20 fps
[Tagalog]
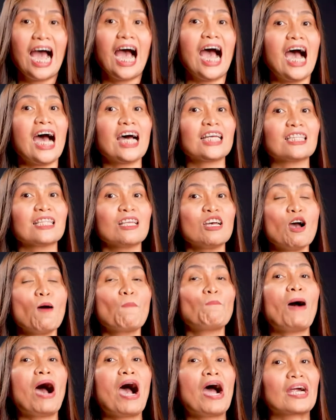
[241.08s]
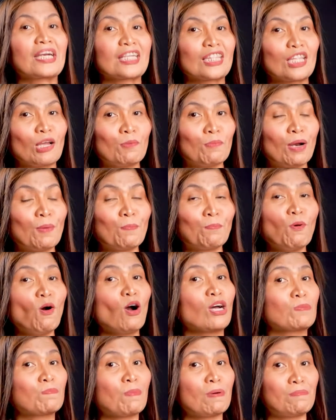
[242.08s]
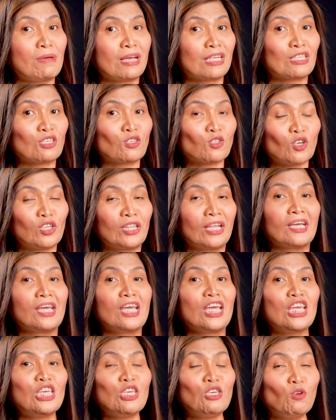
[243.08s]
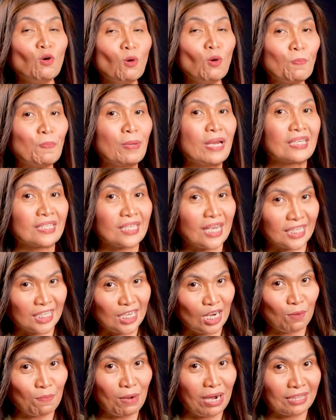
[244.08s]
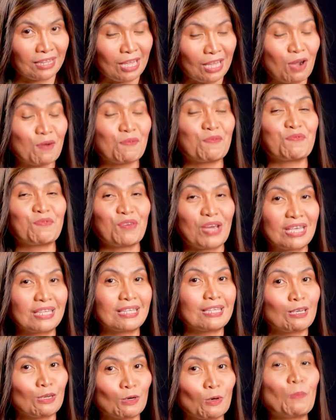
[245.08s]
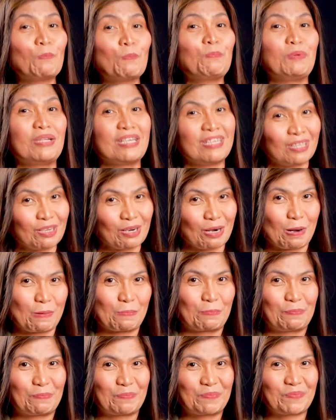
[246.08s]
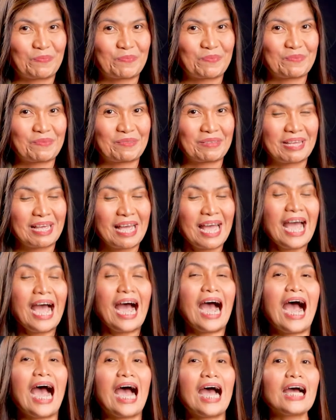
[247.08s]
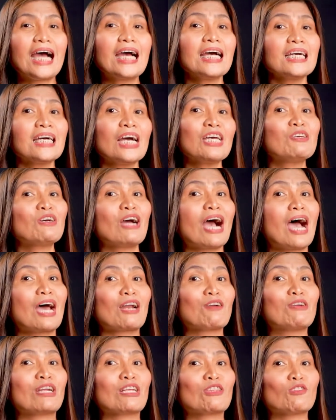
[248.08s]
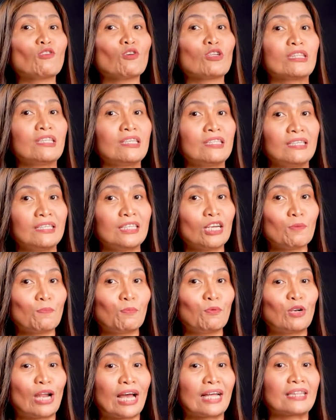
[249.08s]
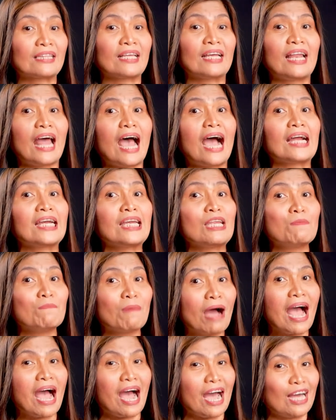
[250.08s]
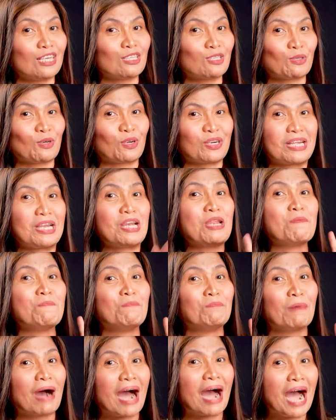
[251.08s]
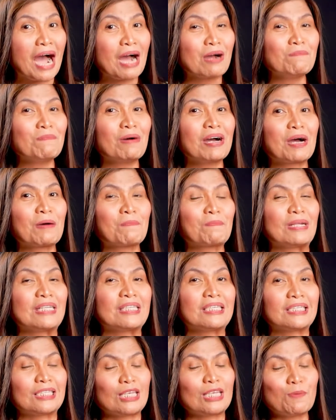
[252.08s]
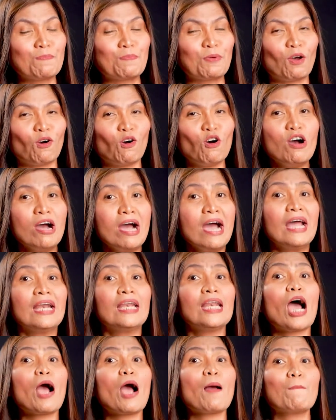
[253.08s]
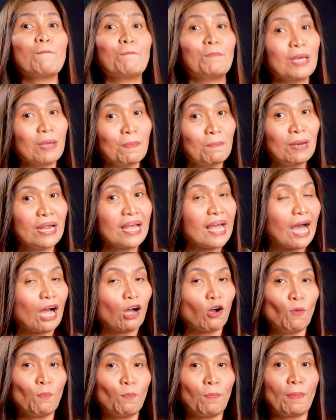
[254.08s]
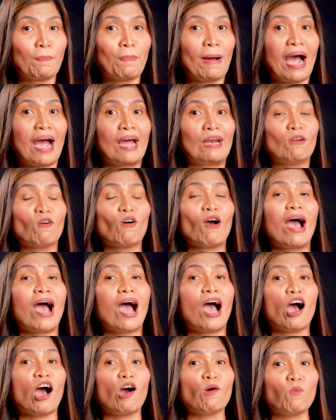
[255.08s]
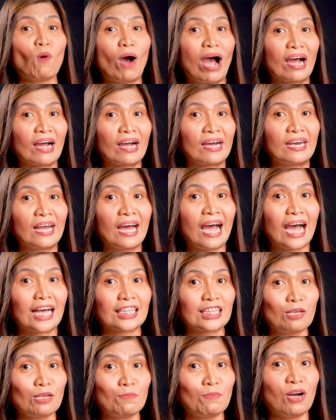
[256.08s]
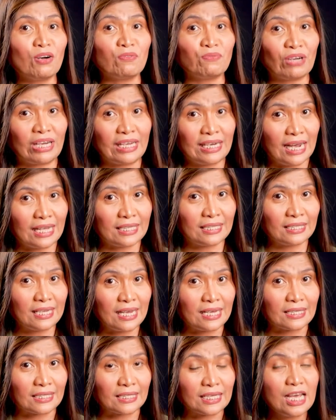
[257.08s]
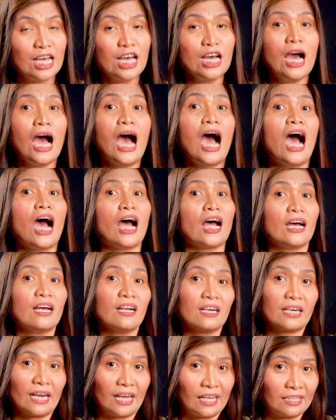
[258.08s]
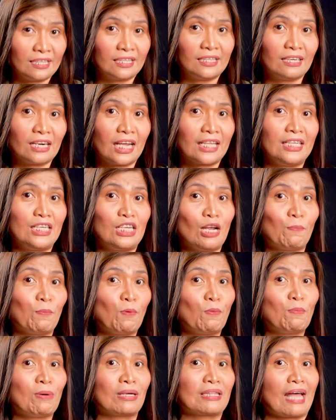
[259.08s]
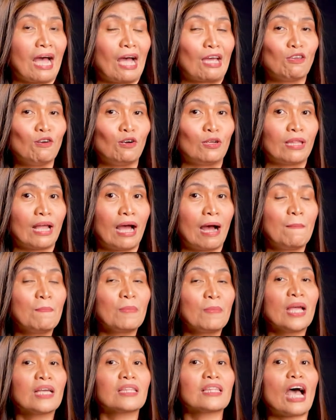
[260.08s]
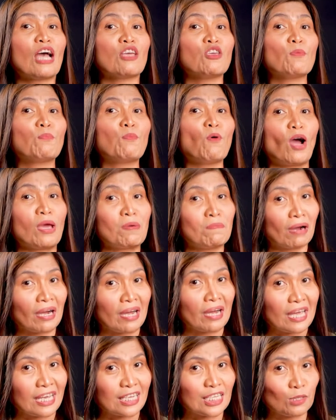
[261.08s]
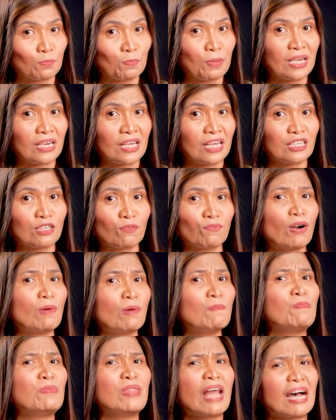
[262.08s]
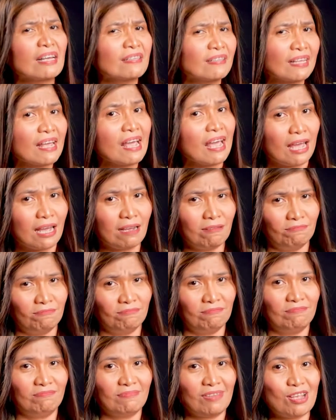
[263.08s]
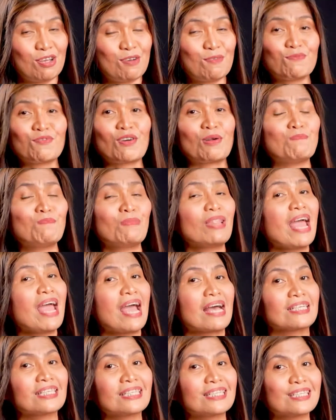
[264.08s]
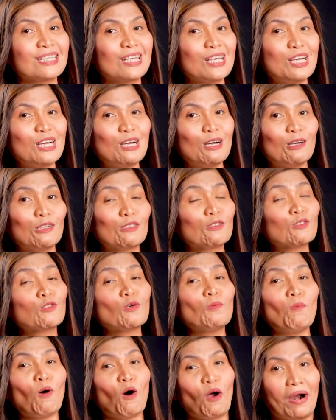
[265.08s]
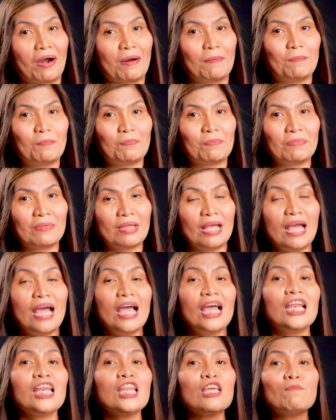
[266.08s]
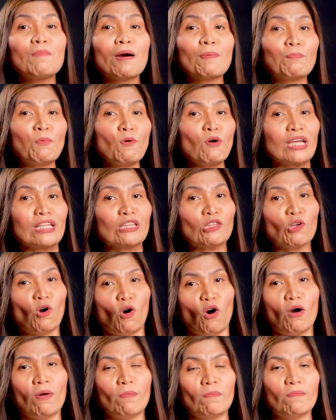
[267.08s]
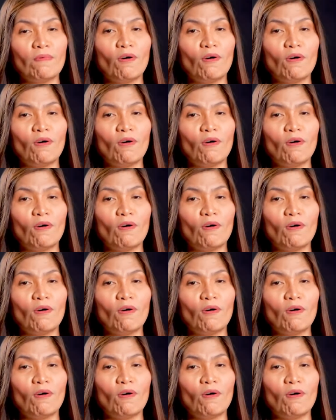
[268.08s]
At pa-heart naman po at pa-mention ng inyong pinasasalamatang faith group leader. Ah, ngayong araw na to, titingnan po natin ang lima, ay sorry, limang mga prinsipyo ng Biblia kung papaano hahawakan ng ating mga finances. Ah, ready na po ba tayo na tayo po ay maka-experience from nothing, from less to more? Lima po ito.